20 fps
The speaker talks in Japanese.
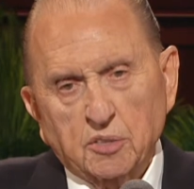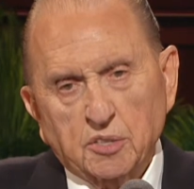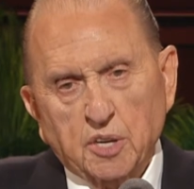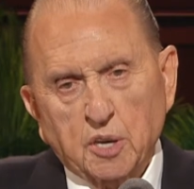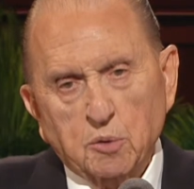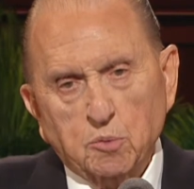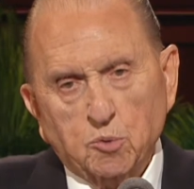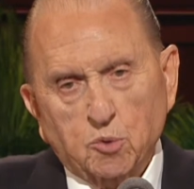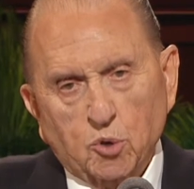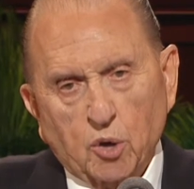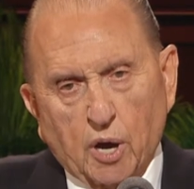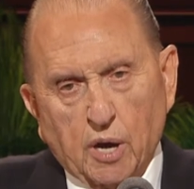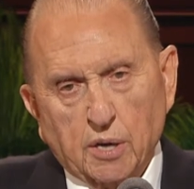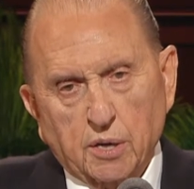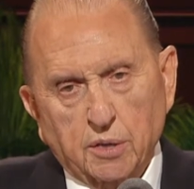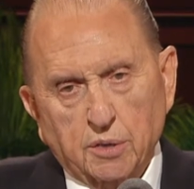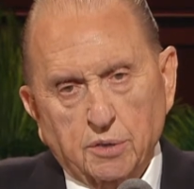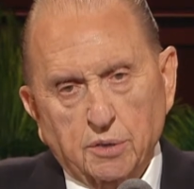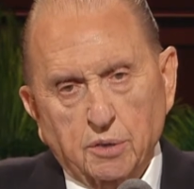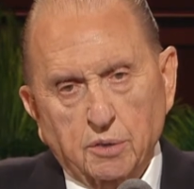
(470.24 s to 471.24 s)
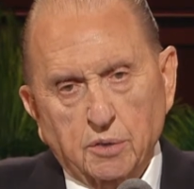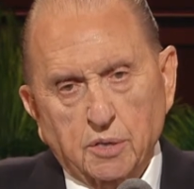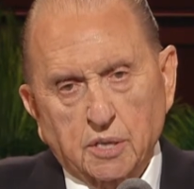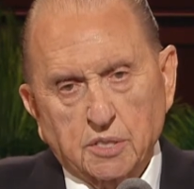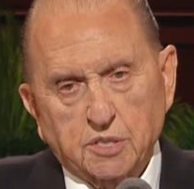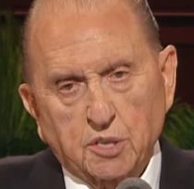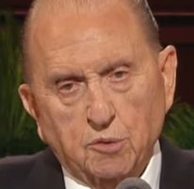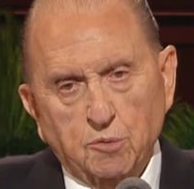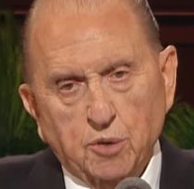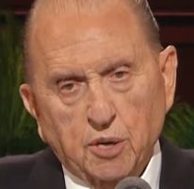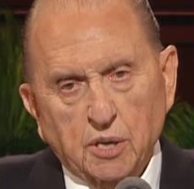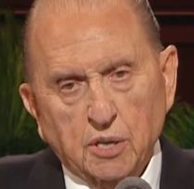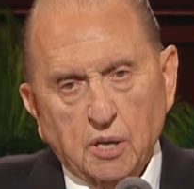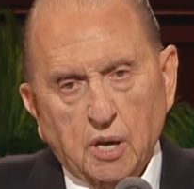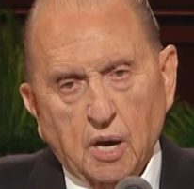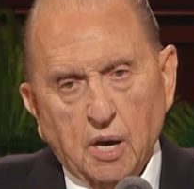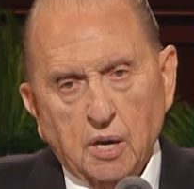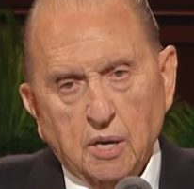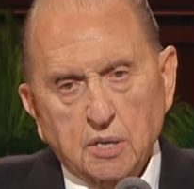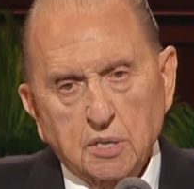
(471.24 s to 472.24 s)
自分の祈りが応えられたこ
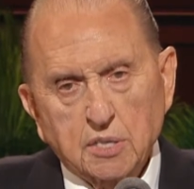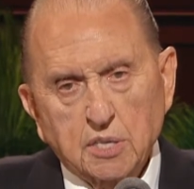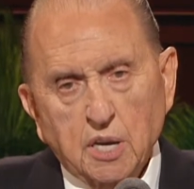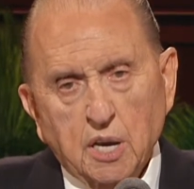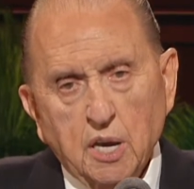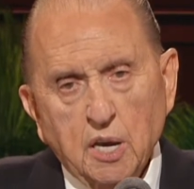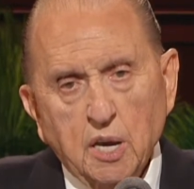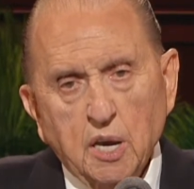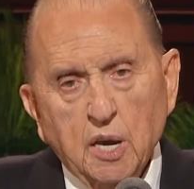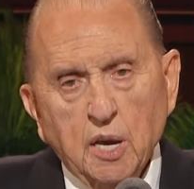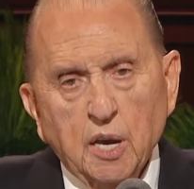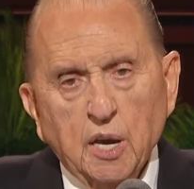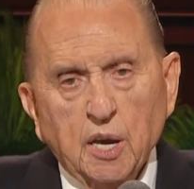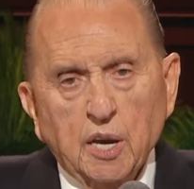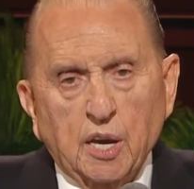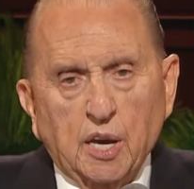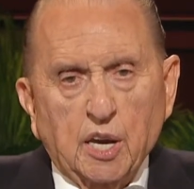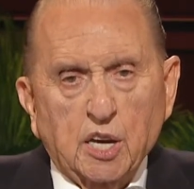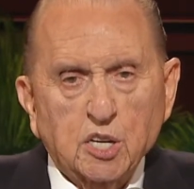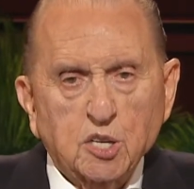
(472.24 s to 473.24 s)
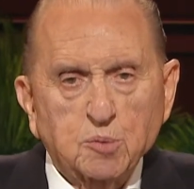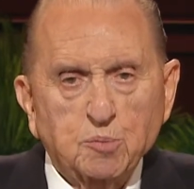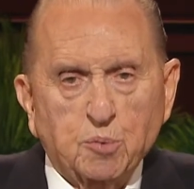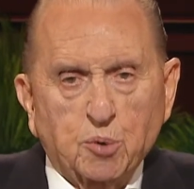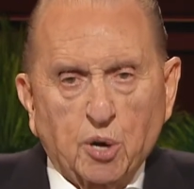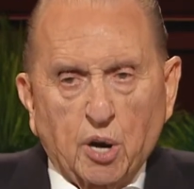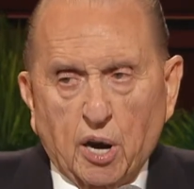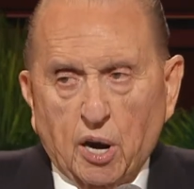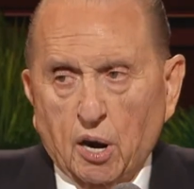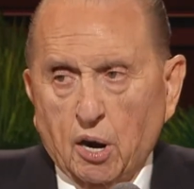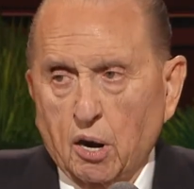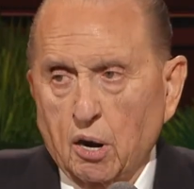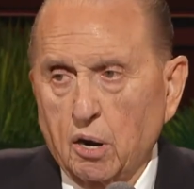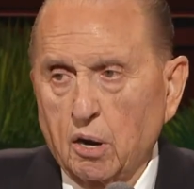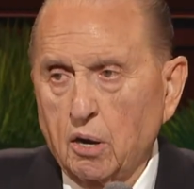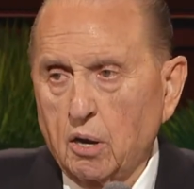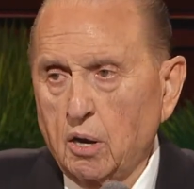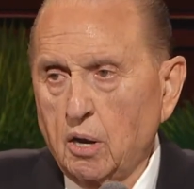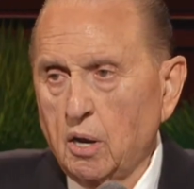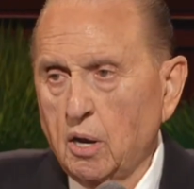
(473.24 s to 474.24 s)
とに気づき青年は心
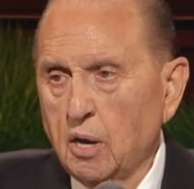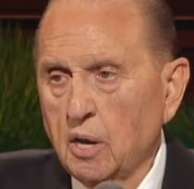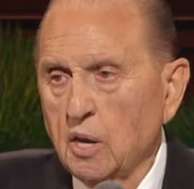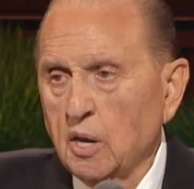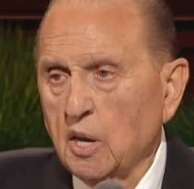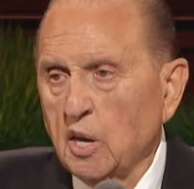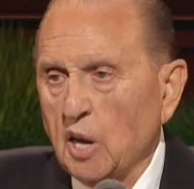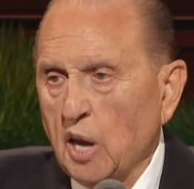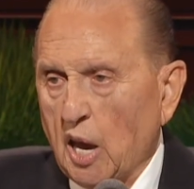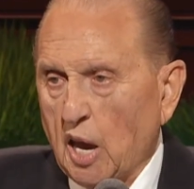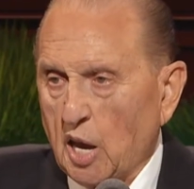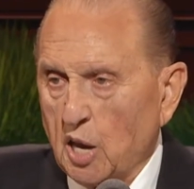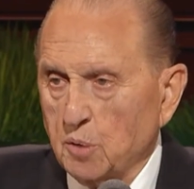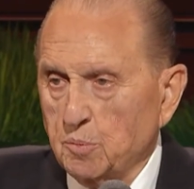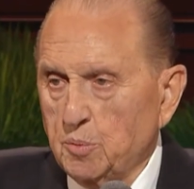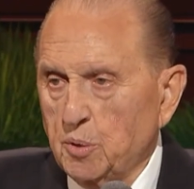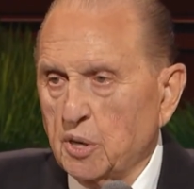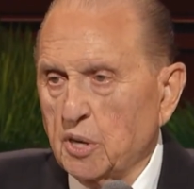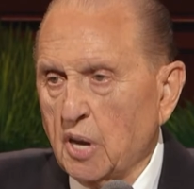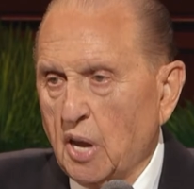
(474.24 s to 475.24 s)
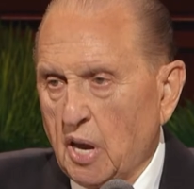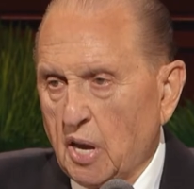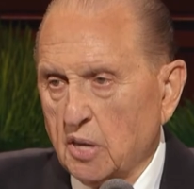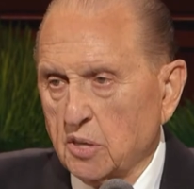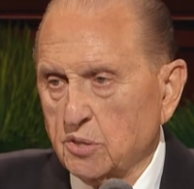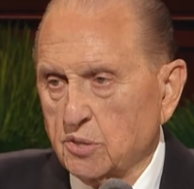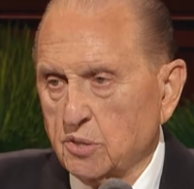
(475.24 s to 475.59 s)
から感謝しました